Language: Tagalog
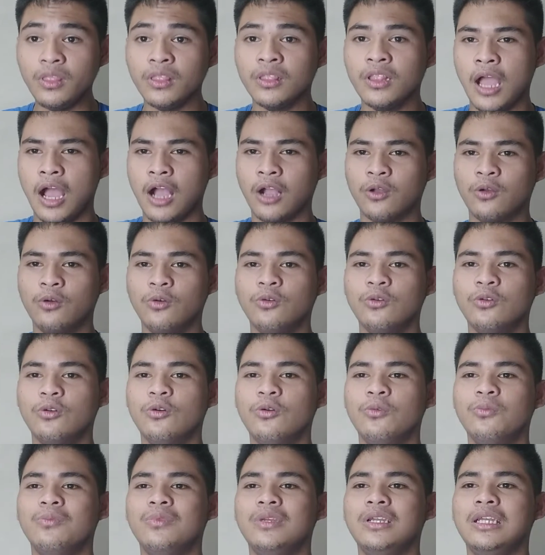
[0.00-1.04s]
Na kung
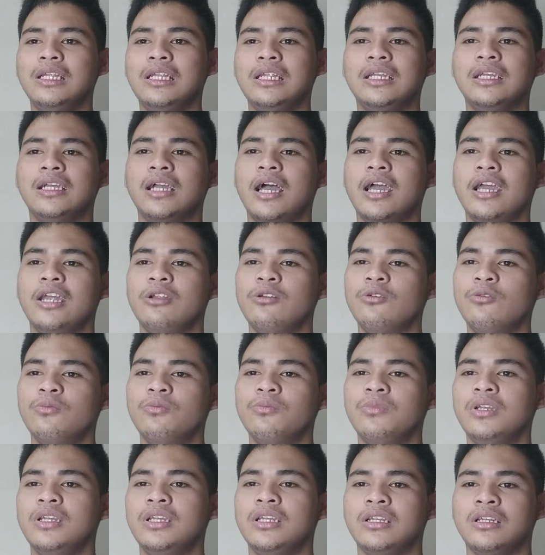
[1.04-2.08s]
gumiling ay
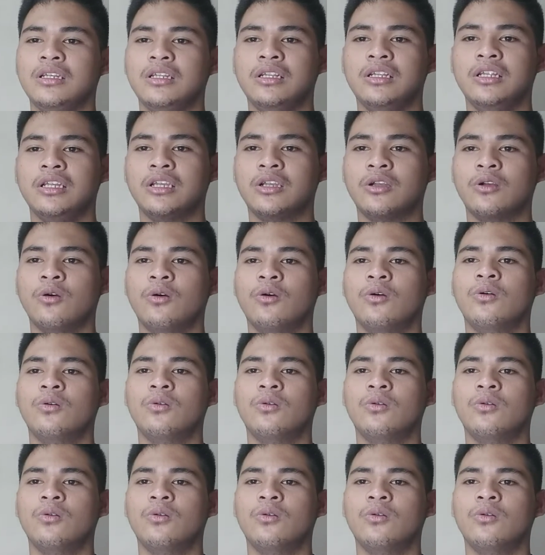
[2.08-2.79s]
lumilig ko